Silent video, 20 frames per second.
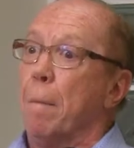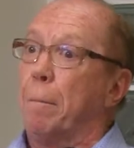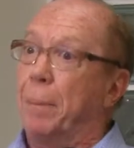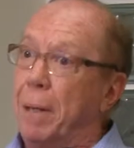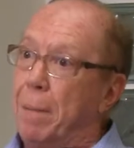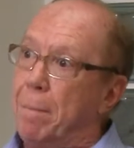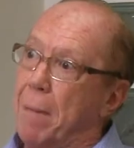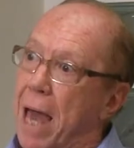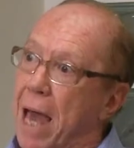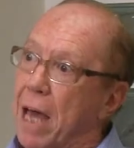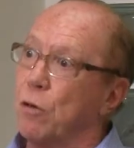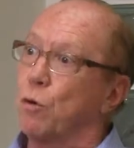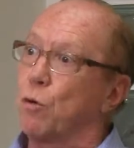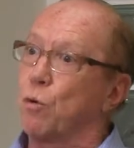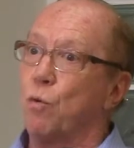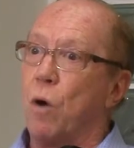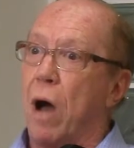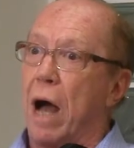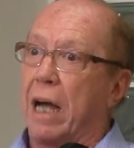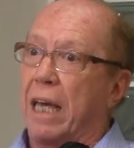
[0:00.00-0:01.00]
primeiro
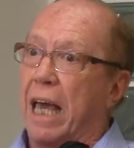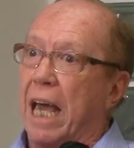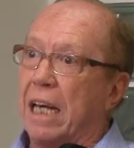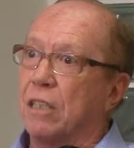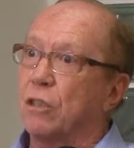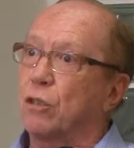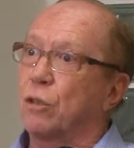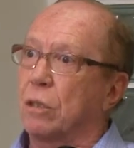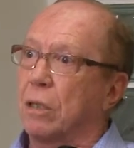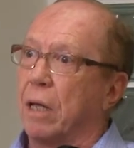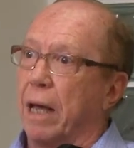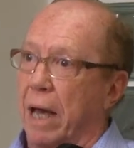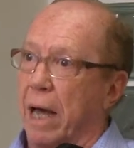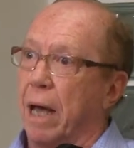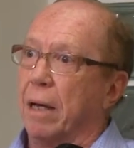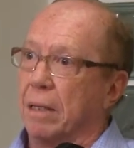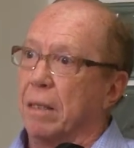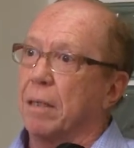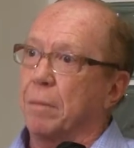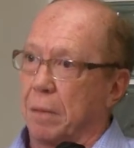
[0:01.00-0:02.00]
com aqueles,
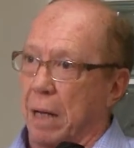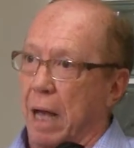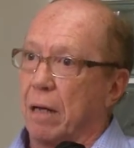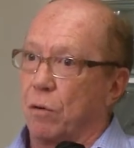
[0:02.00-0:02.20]
eh,